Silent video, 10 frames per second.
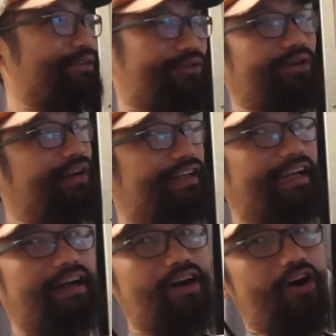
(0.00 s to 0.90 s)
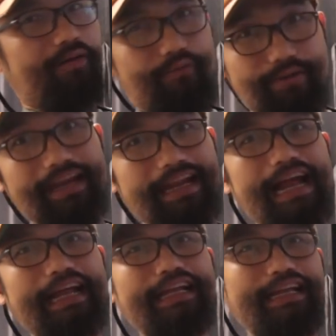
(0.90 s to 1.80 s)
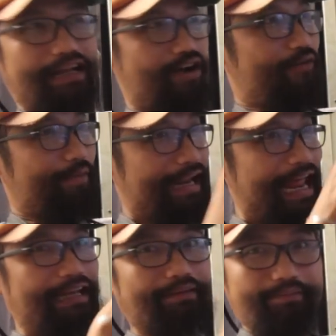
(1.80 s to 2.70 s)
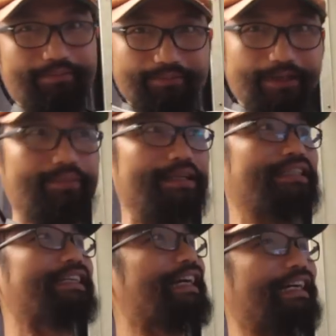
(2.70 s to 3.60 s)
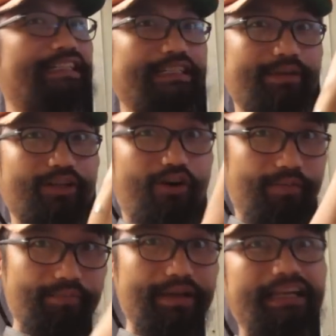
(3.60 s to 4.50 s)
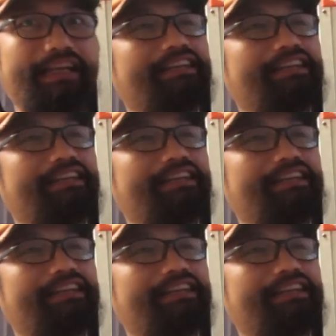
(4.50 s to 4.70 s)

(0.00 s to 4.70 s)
เจ้าสองคันนี้ออกมาวิ่งให้ได้ออกมาแล่นเหมือนปีเสื้อที่มันต้องออกไปบิน